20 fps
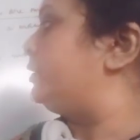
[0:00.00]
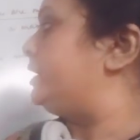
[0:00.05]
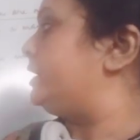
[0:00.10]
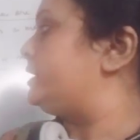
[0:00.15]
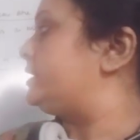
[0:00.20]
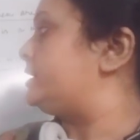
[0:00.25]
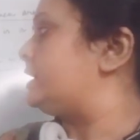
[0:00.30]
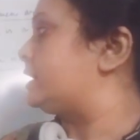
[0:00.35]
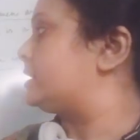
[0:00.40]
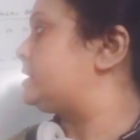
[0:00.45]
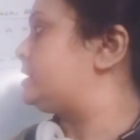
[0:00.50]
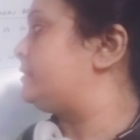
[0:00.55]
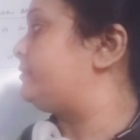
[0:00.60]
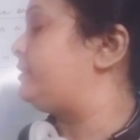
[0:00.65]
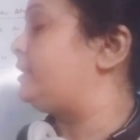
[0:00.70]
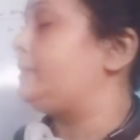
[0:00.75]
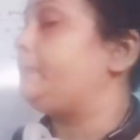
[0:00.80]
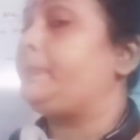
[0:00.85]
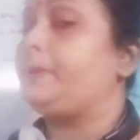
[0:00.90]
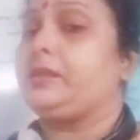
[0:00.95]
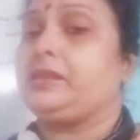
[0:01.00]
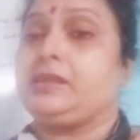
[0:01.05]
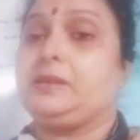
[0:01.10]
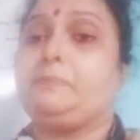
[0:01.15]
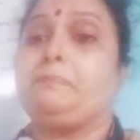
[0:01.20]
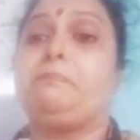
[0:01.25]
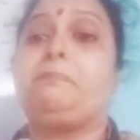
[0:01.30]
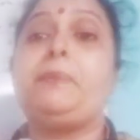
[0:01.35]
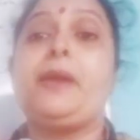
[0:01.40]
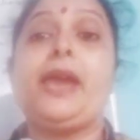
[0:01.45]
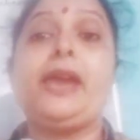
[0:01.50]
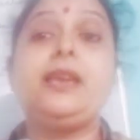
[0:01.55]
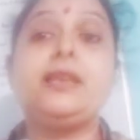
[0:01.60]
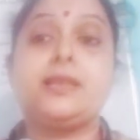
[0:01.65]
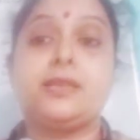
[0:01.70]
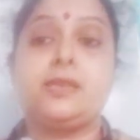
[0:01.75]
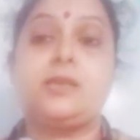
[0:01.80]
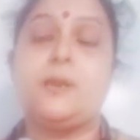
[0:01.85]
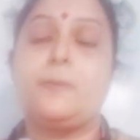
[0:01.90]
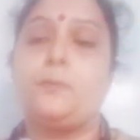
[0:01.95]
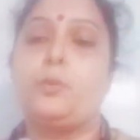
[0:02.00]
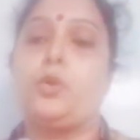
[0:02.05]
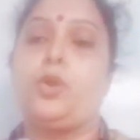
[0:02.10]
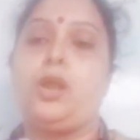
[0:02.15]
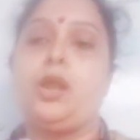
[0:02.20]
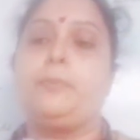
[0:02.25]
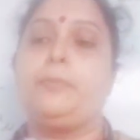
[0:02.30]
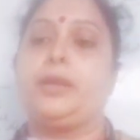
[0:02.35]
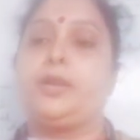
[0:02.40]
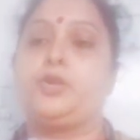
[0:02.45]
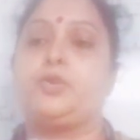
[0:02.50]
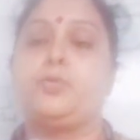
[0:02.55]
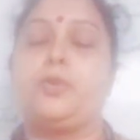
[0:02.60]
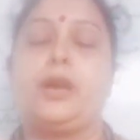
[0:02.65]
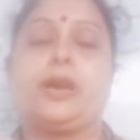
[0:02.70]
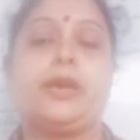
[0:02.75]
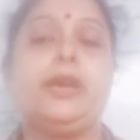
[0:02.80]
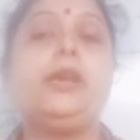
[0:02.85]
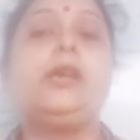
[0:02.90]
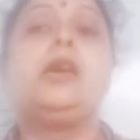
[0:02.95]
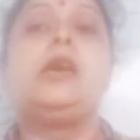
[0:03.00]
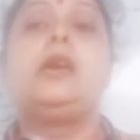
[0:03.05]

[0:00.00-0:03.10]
ওই ইন্ডাকটিভ লিপেটিভ বেস যে বললাম একটু আগে